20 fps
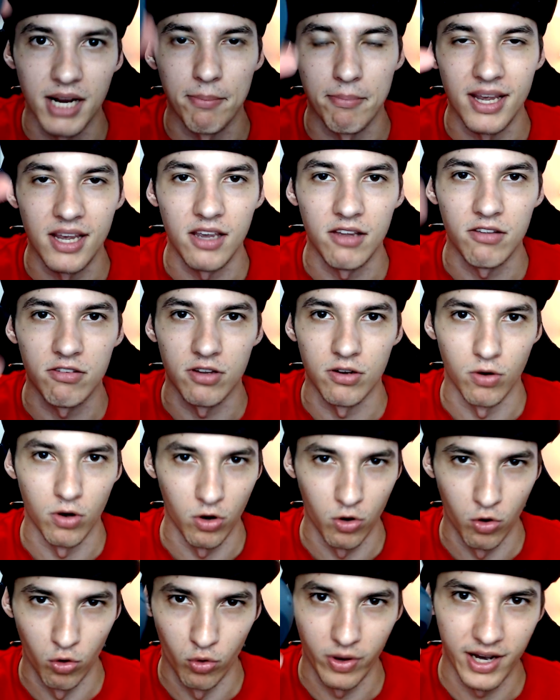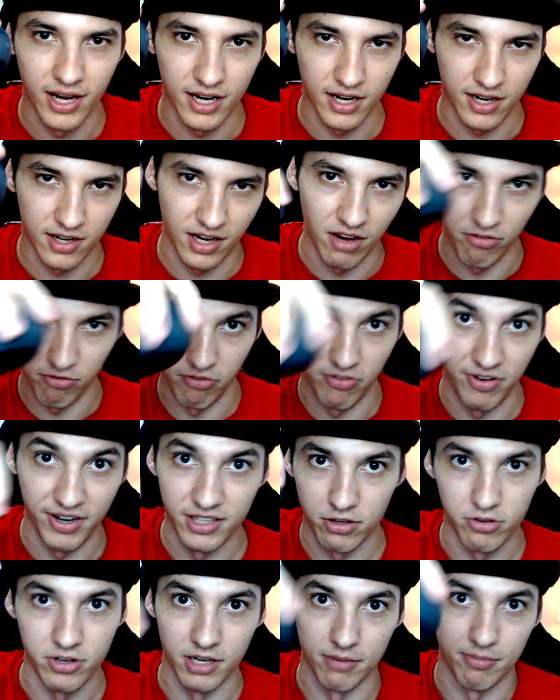cima da mesa ou algum lugar que tem
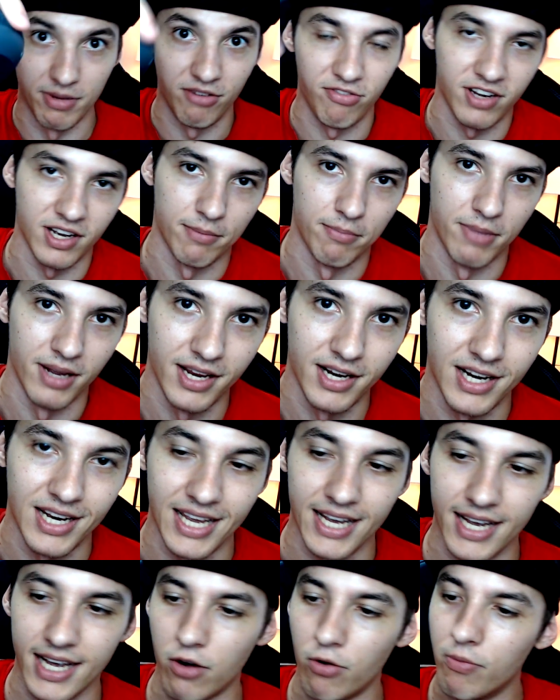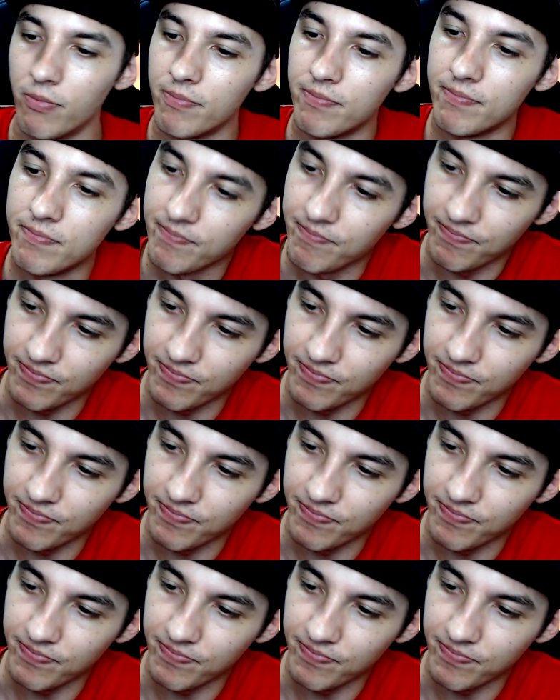vidro também fica bem legal.